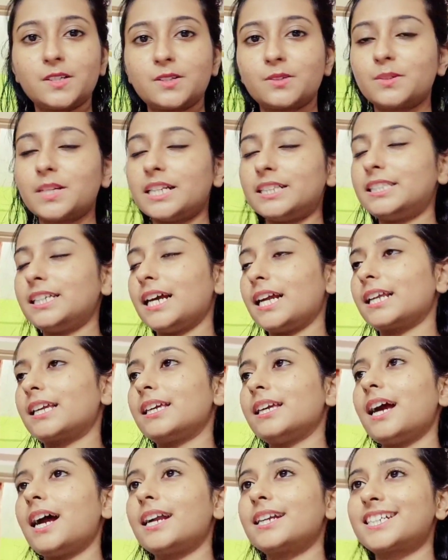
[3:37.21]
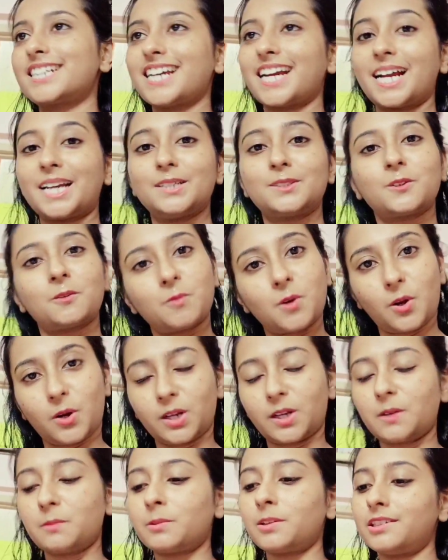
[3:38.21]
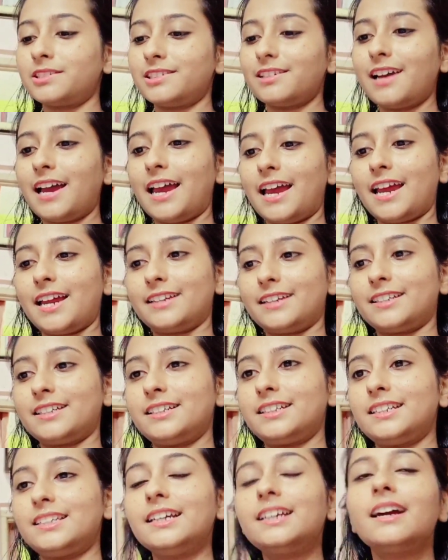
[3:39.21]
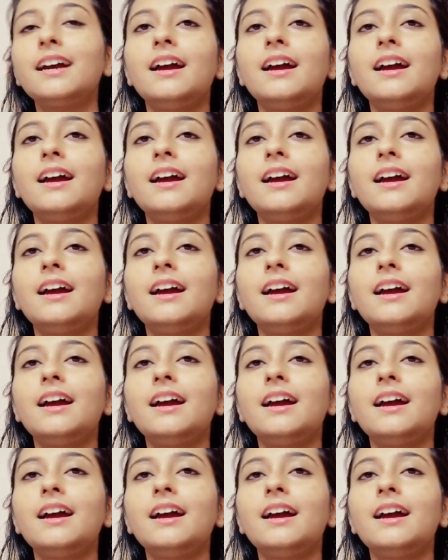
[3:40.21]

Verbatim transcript: শুনেছি আর কি আর সেখানে তোমরা অনেকে বলেছো হ্যাঁ এটা ঠিক